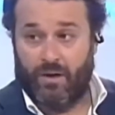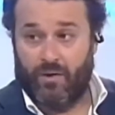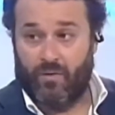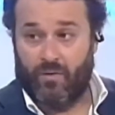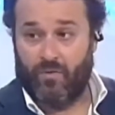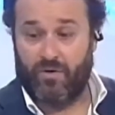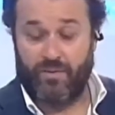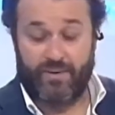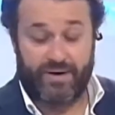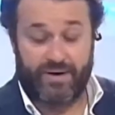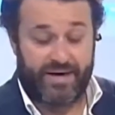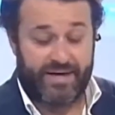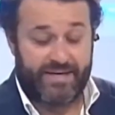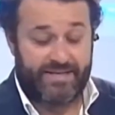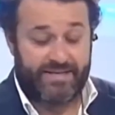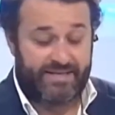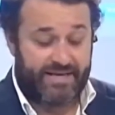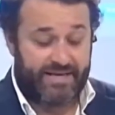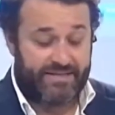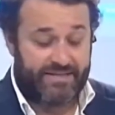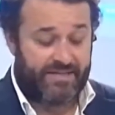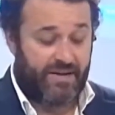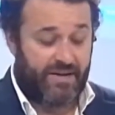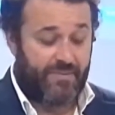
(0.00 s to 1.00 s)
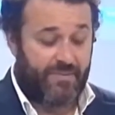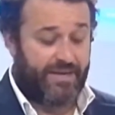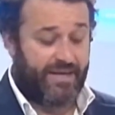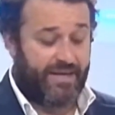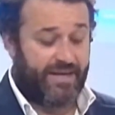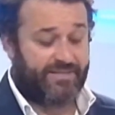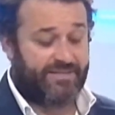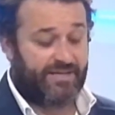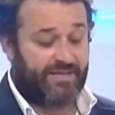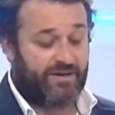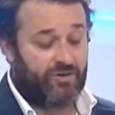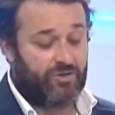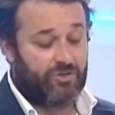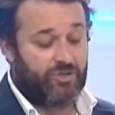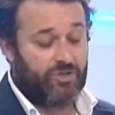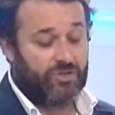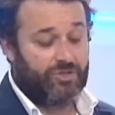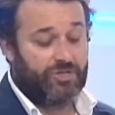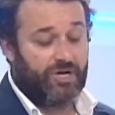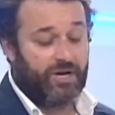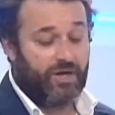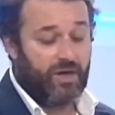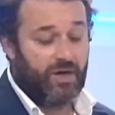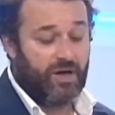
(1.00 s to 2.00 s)
9 y 6 de la mañana está con nosotros
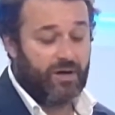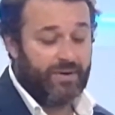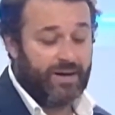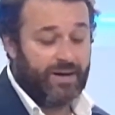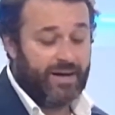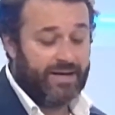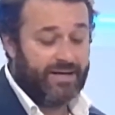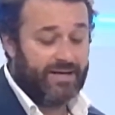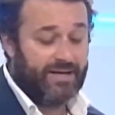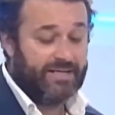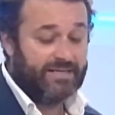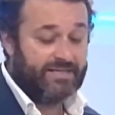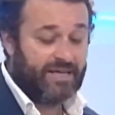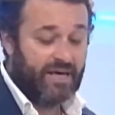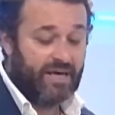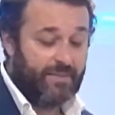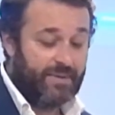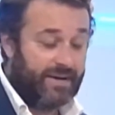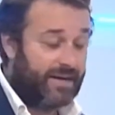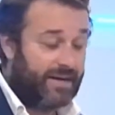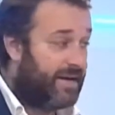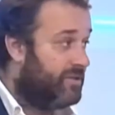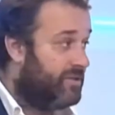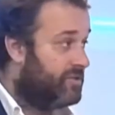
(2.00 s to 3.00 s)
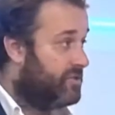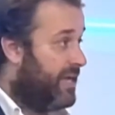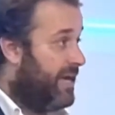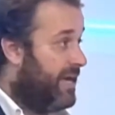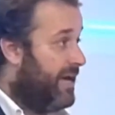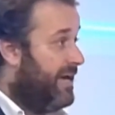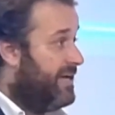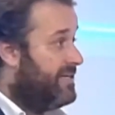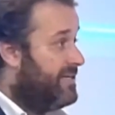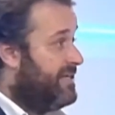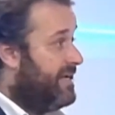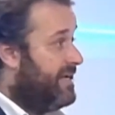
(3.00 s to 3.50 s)
Sergio Ávila, analista de mercados de IG.